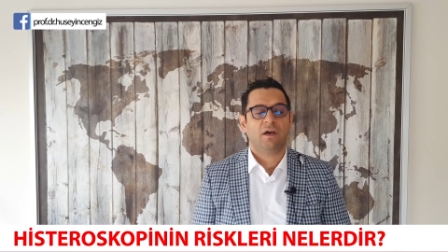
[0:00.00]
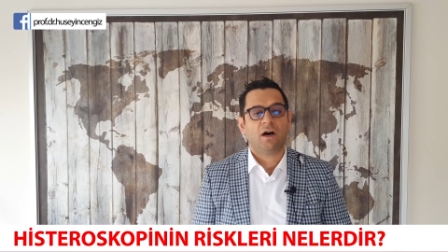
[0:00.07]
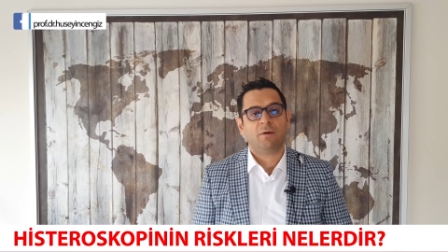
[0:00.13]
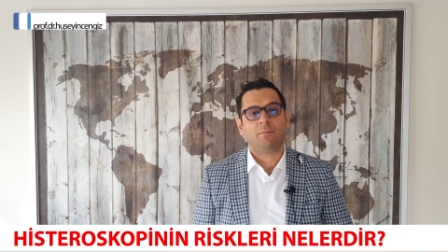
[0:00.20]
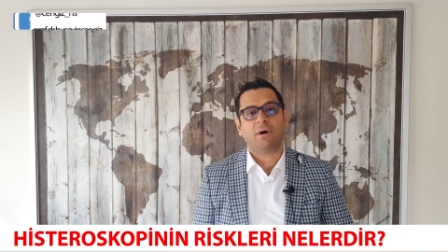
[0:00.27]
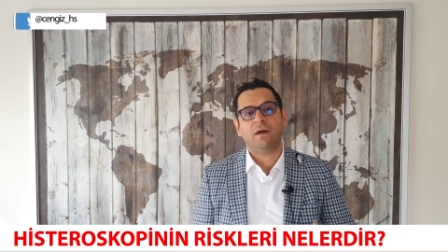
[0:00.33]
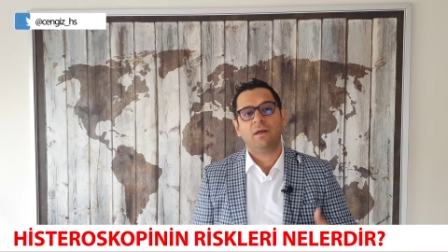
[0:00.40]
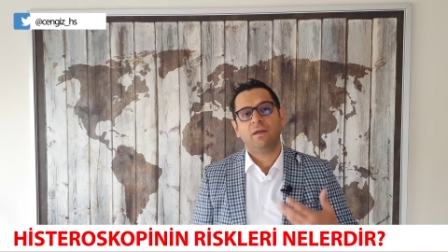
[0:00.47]

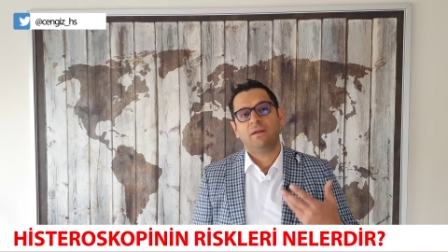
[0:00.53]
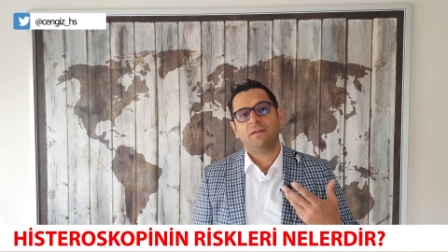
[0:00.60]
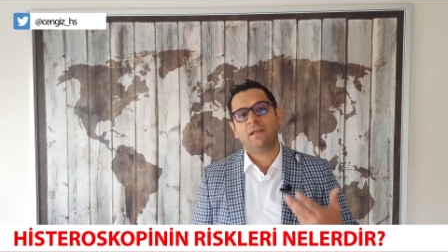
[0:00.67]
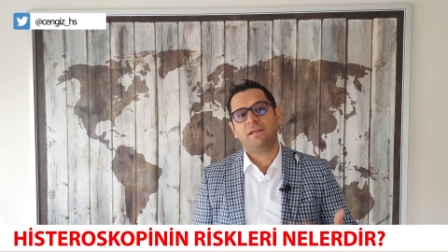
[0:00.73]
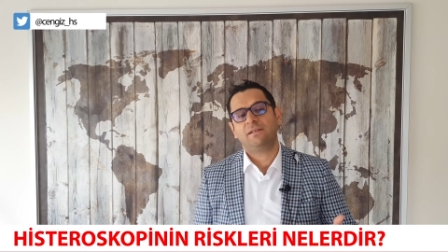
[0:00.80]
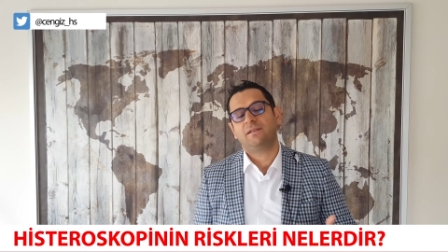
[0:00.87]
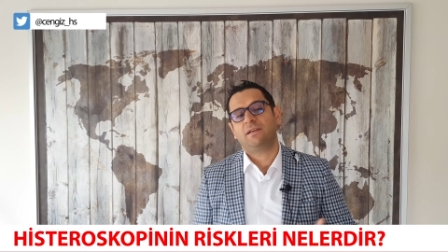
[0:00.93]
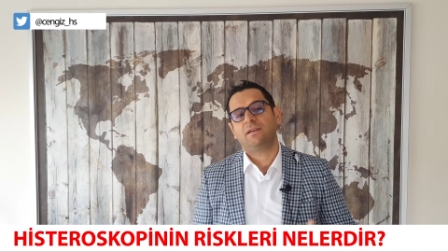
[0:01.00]
Ama
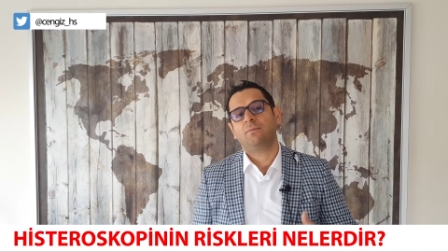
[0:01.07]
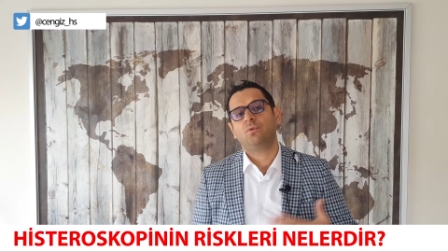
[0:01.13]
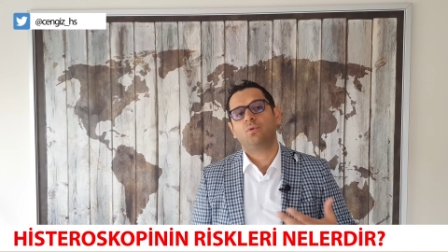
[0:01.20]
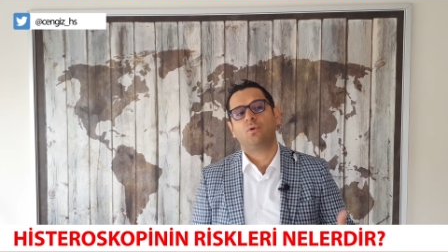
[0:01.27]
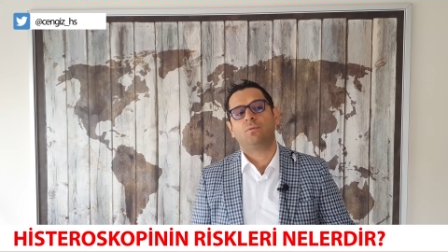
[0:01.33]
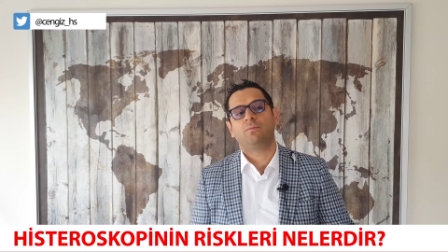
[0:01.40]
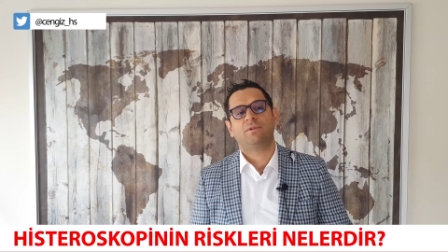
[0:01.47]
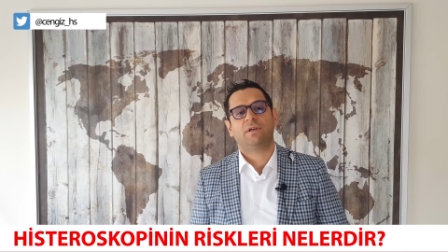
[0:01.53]
neyse ki bu
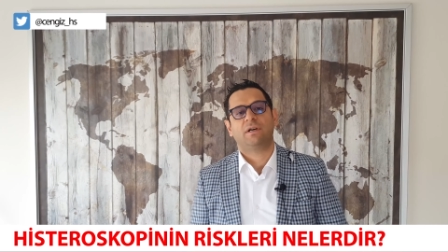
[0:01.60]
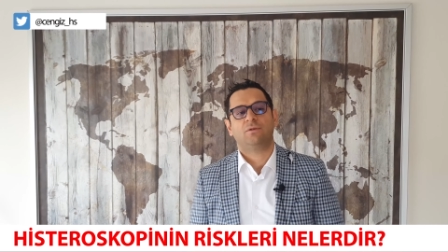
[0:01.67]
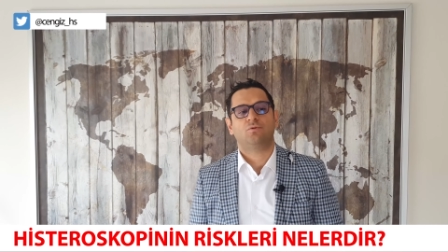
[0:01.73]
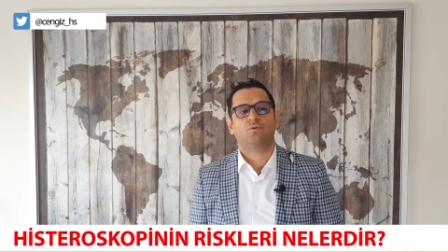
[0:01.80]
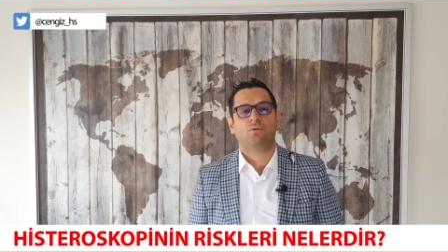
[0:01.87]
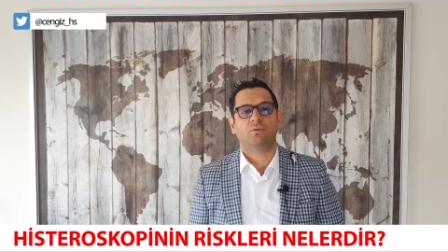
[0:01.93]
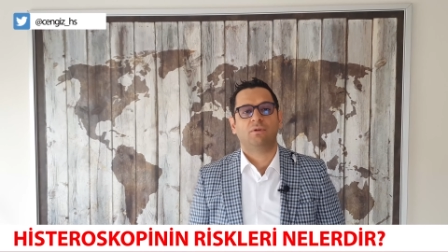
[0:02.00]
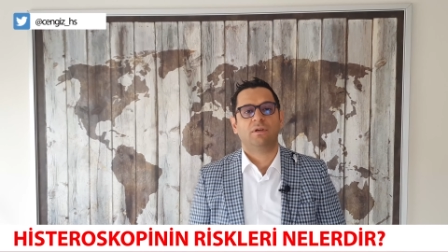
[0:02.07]

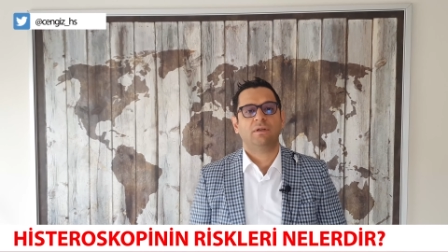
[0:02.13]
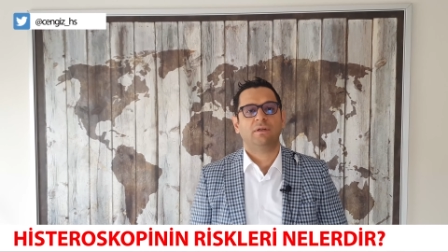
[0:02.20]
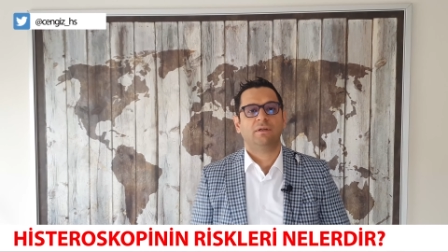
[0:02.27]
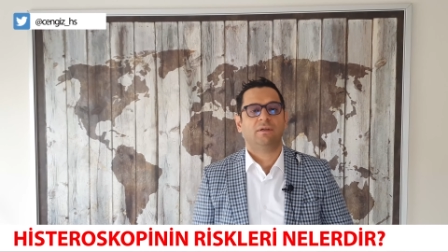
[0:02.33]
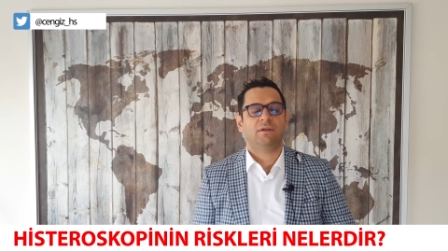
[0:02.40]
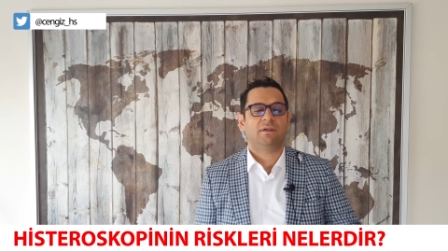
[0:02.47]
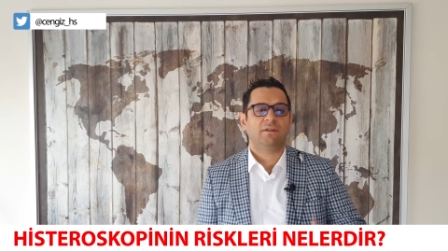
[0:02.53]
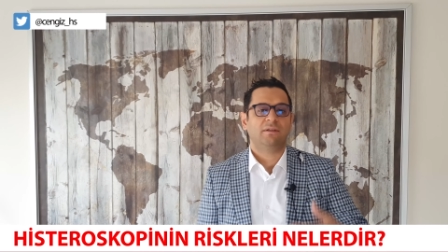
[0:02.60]
komplikasyonları
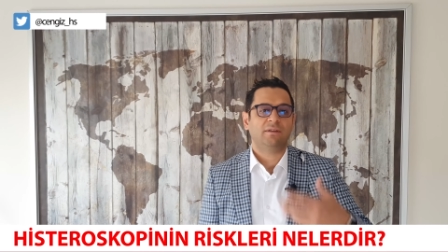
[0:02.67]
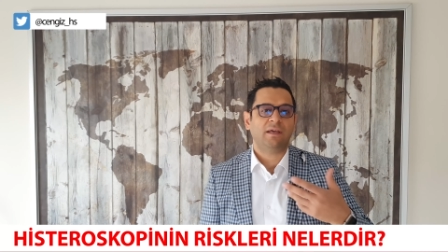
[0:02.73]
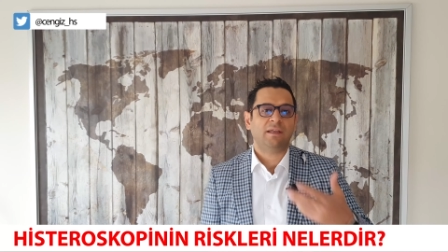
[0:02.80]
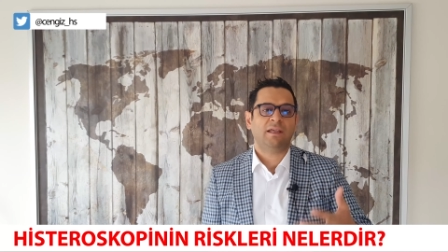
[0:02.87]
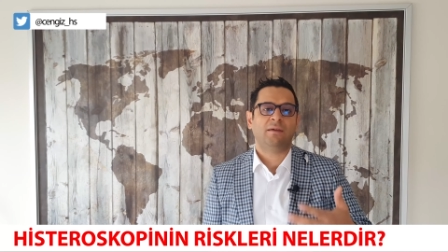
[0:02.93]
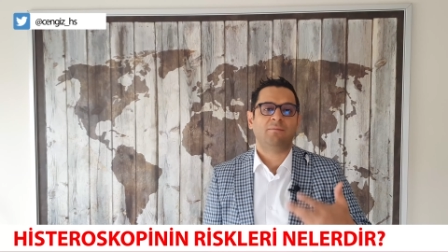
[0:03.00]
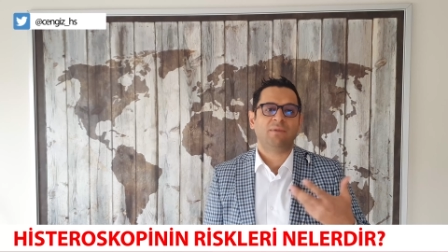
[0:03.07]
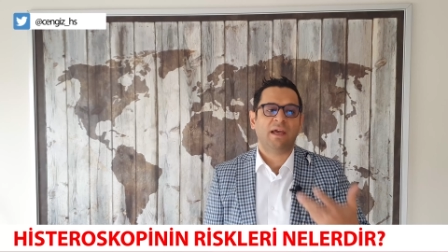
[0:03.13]
e,
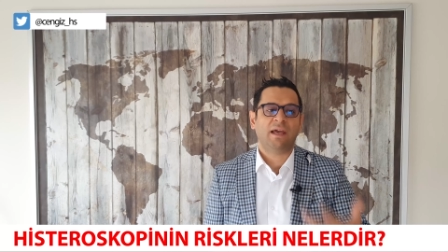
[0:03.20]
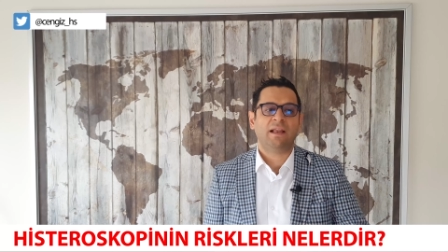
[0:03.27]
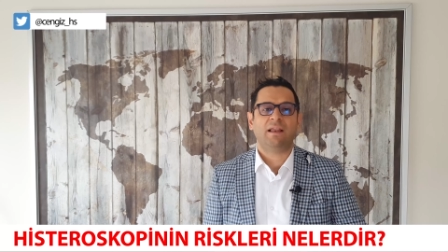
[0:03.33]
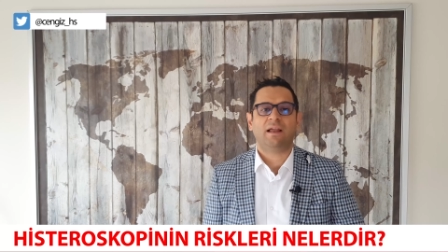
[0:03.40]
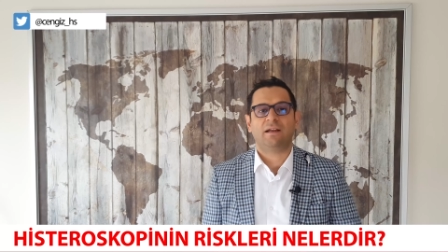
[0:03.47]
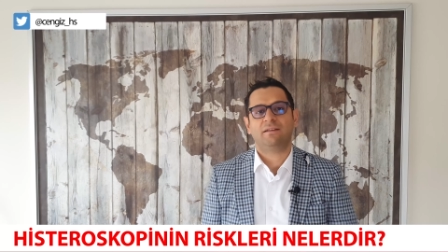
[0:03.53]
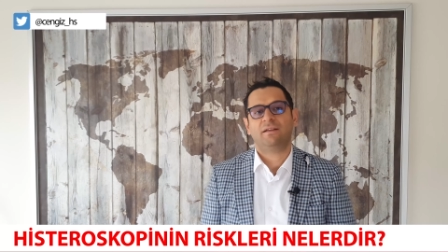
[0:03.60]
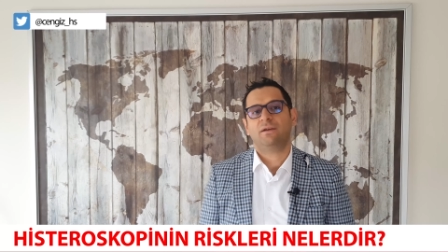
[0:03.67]
deneyimli
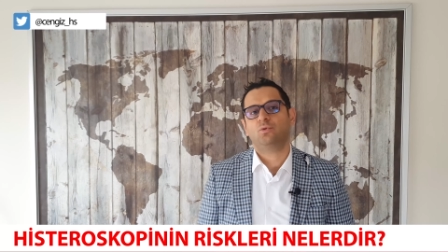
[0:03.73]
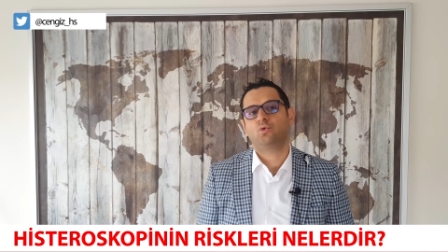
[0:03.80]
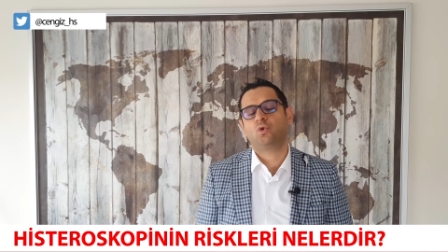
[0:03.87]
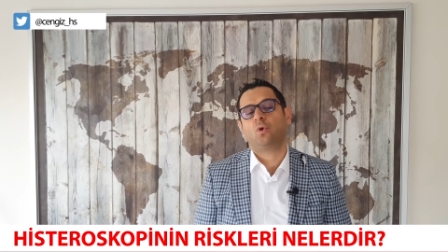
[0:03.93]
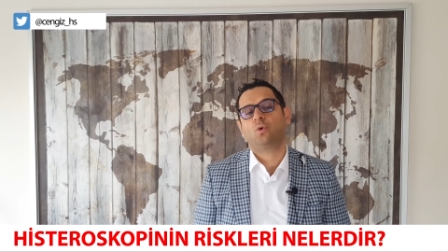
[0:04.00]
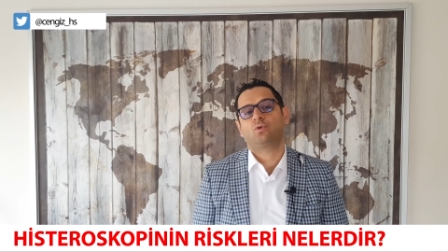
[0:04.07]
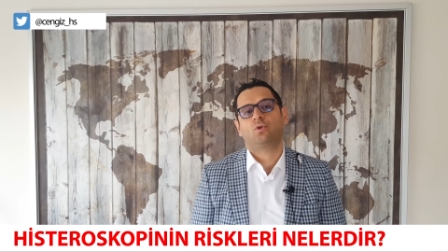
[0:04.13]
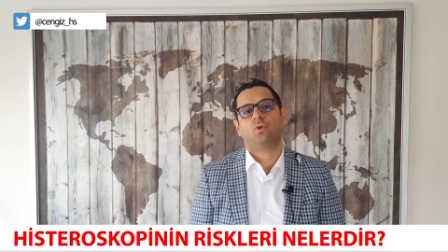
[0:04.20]
ellerde
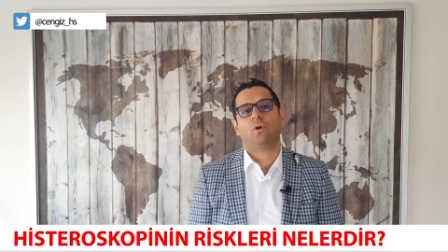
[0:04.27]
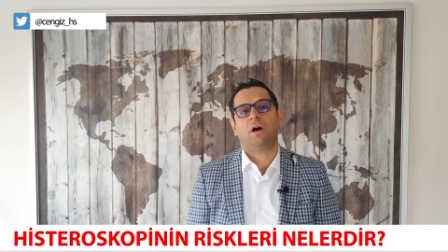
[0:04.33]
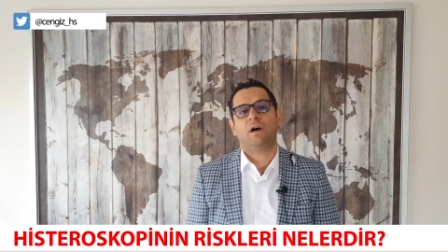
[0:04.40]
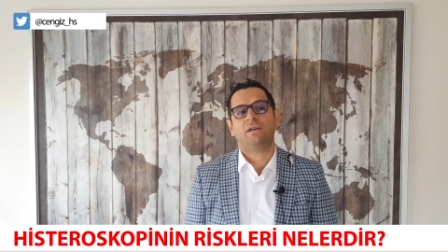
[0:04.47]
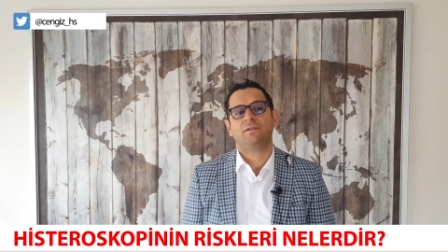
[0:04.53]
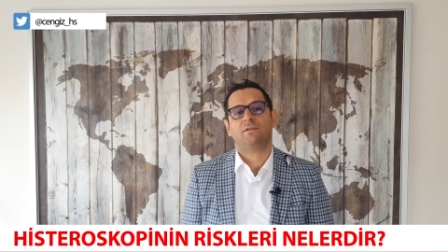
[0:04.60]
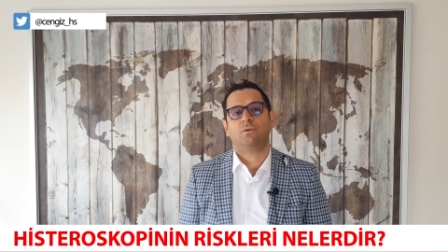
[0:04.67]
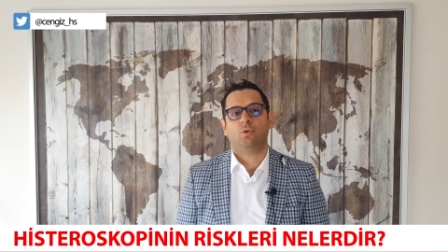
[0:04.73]
çok çok
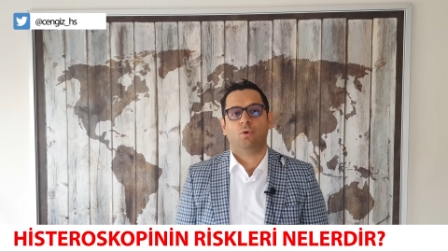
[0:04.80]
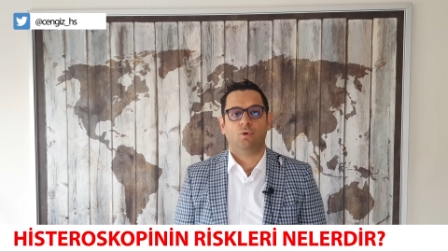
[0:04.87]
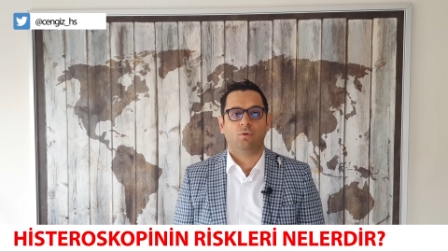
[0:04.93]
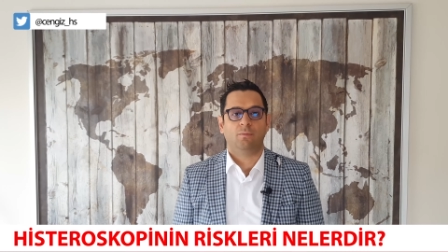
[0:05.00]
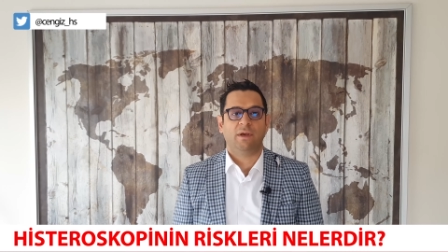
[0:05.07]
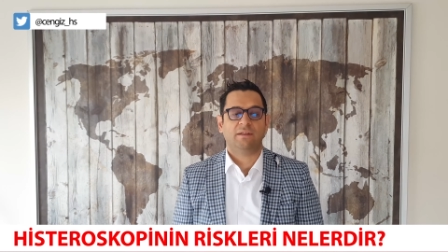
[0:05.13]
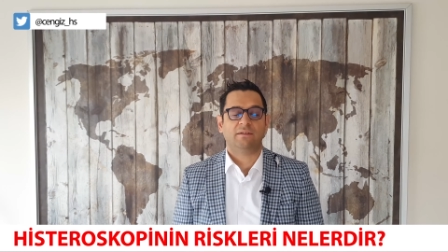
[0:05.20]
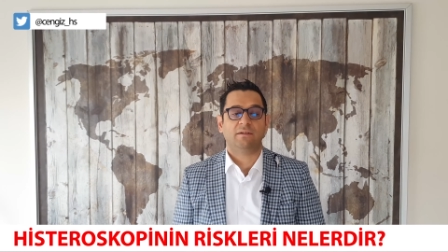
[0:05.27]
az
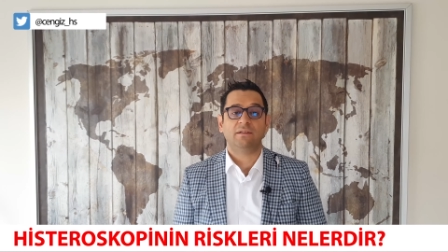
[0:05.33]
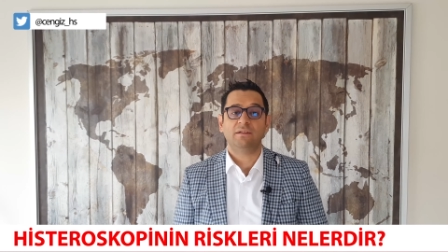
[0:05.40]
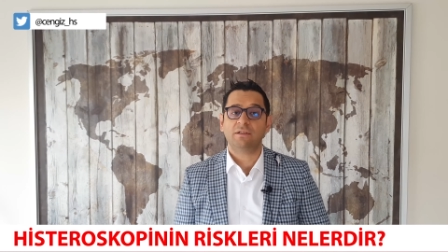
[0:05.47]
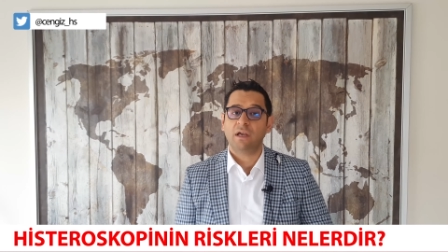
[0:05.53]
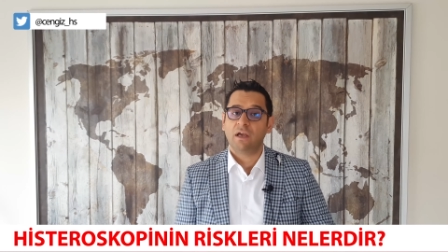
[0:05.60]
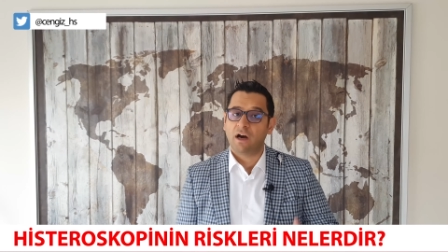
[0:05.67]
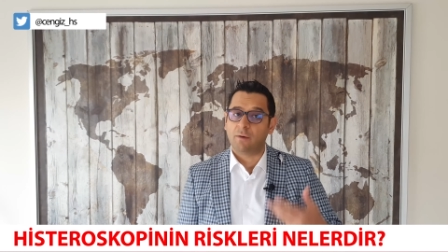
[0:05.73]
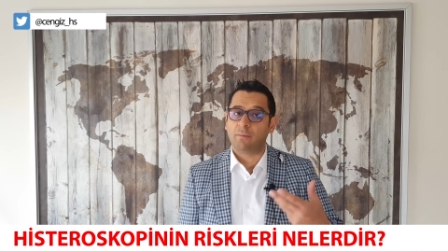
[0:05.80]
görülmektedir.